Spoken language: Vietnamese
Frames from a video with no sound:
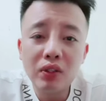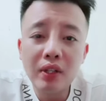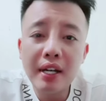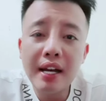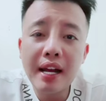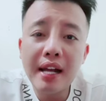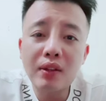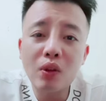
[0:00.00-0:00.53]
cho
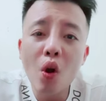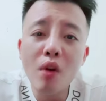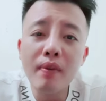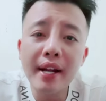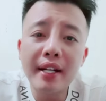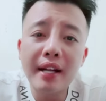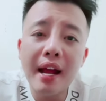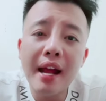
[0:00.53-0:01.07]
nên là
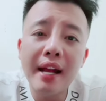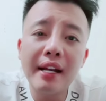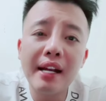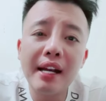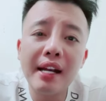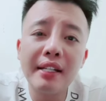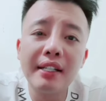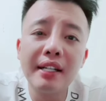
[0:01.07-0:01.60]
tôi với anh khá
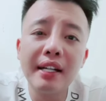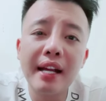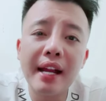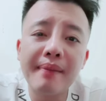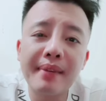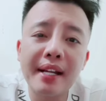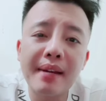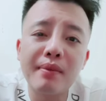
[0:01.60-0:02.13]
đấy là những người
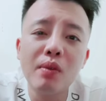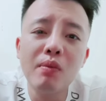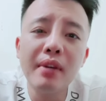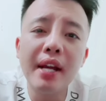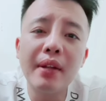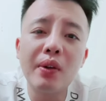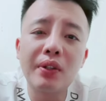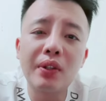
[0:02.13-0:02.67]
em anh em
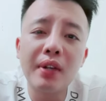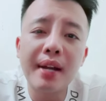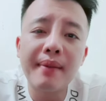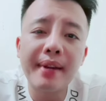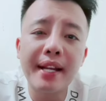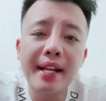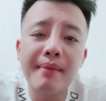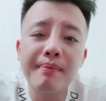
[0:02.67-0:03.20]
đúng nghĩa rồi tôi
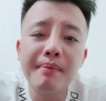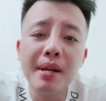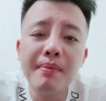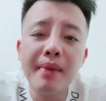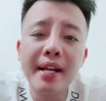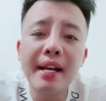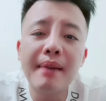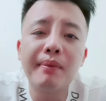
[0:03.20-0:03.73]
làm anh em
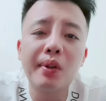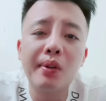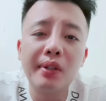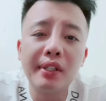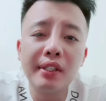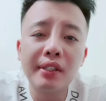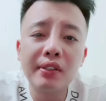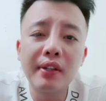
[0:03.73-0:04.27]
mười mấy năm
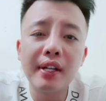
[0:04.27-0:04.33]
rồi